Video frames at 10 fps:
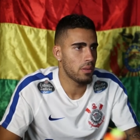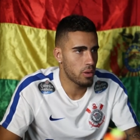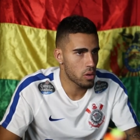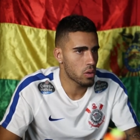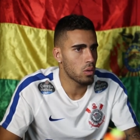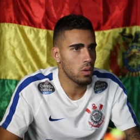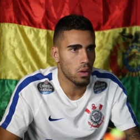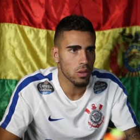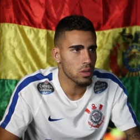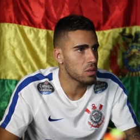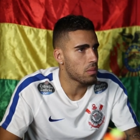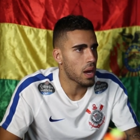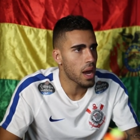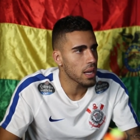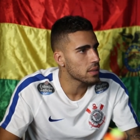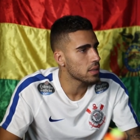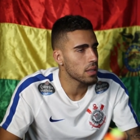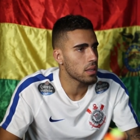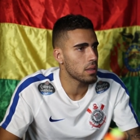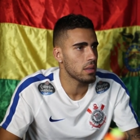Ele foi orgulhoso demais
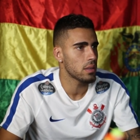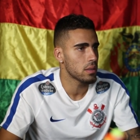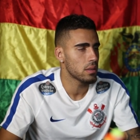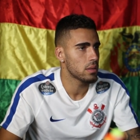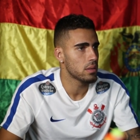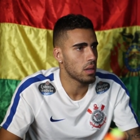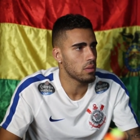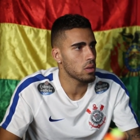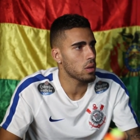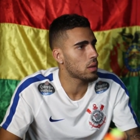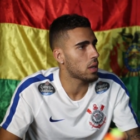e não voltou